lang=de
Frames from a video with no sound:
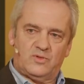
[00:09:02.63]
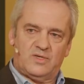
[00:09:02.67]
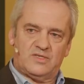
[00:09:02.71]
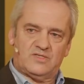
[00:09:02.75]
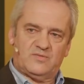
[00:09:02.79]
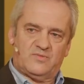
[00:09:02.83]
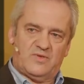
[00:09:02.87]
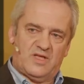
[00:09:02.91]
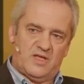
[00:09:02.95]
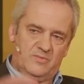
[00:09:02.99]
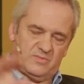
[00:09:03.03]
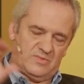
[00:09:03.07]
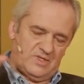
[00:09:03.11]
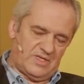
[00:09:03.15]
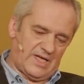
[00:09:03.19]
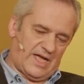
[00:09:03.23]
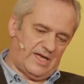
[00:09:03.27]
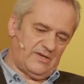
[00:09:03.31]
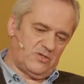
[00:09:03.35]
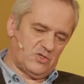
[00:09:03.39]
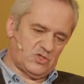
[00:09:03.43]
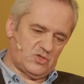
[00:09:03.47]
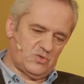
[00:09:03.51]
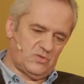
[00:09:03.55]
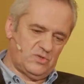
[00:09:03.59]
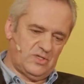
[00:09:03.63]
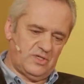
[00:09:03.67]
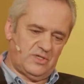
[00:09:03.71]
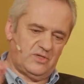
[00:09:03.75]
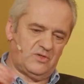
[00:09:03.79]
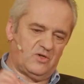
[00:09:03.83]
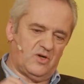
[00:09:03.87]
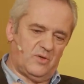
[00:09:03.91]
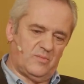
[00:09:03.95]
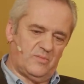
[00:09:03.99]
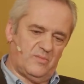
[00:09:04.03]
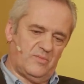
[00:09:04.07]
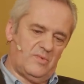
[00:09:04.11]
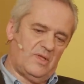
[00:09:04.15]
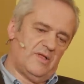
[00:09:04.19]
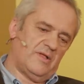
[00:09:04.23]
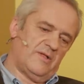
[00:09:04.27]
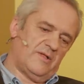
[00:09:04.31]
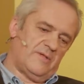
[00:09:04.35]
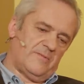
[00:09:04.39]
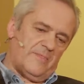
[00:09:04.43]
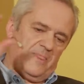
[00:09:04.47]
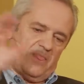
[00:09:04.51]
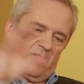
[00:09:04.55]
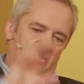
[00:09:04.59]
Also wir haben die eine Studie genommen
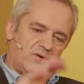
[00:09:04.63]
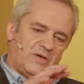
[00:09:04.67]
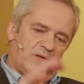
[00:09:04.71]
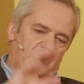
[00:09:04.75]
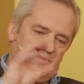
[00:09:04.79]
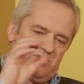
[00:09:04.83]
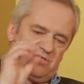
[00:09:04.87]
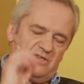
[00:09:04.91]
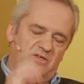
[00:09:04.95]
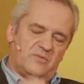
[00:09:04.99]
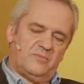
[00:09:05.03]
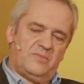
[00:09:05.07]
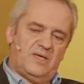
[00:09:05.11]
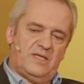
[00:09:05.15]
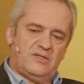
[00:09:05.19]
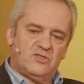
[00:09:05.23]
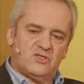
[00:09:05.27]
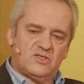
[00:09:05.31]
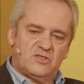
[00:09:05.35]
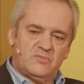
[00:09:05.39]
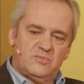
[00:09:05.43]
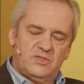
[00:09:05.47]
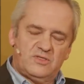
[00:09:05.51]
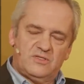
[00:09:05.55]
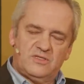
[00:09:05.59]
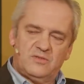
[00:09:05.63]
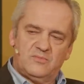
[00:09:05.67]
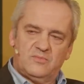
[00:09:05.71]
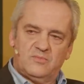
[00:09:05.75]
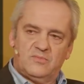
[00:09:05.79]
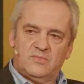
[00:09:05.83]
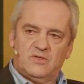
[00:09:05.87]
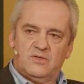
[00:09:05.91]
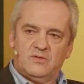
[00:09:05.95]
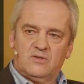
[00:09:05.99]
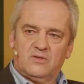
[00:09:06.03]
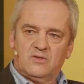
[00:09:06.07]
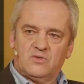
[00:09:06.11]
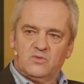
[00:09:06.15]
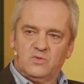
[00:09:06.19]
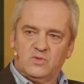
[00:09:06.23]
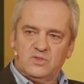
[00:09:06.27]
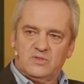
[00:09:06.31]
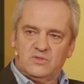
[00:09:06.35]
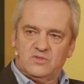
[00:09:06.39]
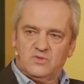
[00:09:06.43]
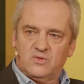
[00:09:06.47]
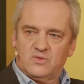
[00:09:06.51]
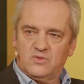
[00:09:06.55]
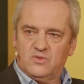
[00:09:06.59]
und haben sie gematcht mit einem
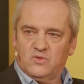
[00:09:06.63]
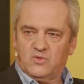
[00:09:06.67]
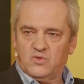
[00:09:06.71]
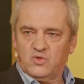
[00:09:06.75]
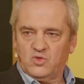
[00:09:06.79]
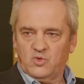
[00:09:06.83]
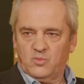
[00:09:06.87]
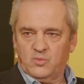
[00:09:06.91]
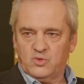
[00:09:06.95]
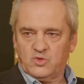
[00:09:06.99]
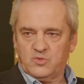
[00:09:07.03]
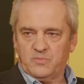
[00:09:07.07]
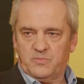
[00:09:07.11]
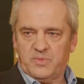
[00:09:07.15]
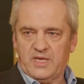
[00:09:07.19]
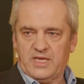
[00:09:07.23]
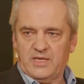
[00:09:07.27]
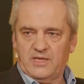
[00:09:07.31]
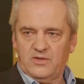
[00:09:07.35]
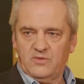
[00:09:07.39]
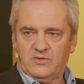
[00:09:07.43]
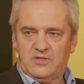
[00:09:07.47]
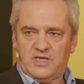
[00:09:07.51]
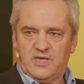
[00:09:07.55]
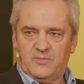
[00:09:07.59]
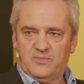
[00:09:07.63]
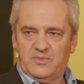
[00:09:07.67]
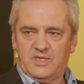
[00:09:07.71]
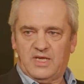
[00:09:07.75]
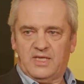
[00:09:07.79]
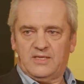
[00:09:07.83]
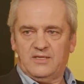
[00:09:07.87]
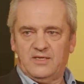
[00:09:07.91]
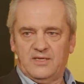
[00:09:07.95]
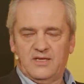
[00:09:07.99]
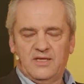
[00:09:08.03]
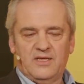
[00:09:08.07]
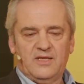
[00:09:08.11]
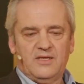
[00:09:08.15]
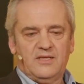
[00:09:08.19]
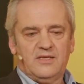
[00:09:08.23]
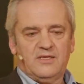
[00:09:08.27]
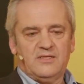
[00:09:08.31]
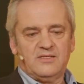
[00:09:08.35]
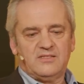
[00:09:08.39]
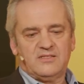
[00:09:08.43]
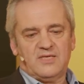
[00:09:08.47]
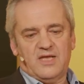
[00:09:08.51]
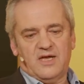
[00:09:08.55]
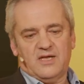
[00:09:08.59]
großen sozioökonomischen Panel und haben dann
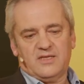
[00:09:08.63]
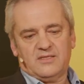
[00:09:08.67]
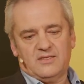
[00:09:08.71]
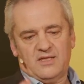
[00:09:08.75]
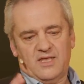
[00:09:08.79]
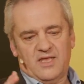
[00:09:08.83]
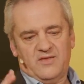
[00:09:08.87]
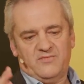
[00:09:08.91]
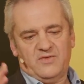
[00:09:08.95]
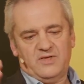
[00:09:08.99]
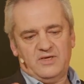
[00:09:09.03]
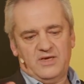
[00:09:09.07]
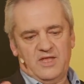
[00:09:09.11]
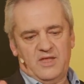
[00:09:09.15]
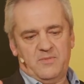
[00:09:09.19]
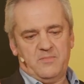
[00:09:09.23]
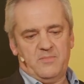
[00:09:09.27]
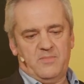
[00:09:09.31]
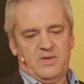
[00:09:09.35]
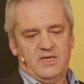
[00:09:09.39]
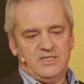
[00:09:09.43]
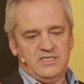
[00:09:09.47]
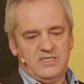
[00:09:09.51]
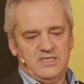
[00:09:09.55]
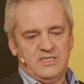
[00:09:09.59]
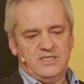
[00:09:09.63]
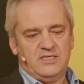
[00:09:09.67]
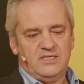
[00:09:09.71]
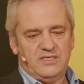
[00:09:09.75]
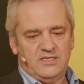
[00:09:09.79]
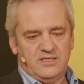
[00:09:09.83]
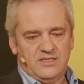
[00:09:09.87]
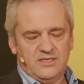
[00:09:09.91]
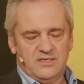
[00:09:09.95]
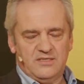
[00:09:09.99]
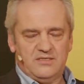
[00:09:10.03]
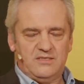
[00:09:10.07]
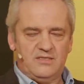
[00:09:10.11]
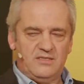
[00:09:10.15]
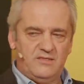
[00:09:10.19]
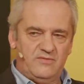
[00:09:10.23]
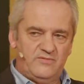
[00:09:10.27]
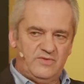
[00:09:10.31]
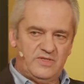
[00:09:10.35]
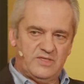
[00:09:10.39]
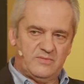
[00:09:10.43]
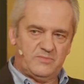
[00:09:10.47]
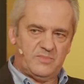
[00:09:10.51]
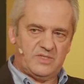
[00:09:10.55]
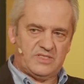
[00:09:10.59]
gesagt, naja, wir nehmen mal diejenigen, die
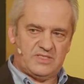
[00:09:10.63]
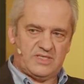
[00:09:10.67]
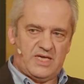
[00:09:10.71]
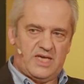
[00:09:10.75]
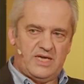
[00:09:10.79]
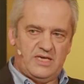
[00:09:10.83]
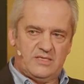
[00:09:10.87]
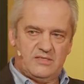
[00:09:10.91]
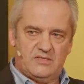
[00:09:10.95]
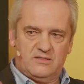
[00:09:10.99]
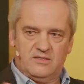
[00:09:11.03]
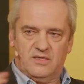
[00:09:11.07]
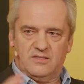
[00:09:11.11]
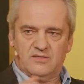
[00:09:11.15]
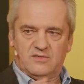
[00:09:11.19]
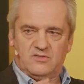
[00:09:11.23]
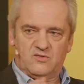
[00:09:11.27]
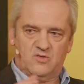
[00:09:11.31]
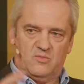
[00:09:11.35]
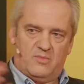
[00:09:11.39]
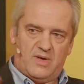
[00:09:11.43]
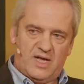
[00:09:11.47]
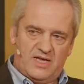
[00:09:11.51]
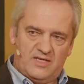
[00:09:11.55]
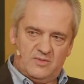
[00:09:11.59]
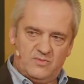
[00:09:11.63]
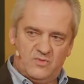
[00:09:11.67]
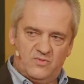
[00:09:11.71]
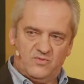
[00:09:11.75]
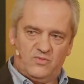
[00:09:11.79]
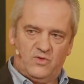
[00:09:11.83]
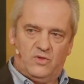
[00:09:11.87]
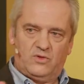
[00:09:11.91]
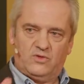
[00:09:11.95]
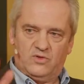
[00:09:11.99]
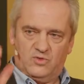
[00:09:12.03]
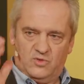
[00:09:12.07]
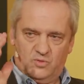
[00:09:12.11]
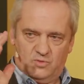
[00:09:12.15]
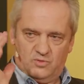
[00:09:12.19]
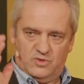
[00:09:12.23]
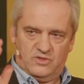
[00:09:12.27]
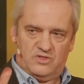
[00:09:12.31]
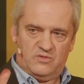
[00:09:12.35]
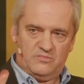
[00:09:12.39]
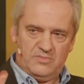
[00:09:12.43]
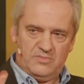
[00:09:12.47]
wir bezeichnen als die normale Bevölkerung oder die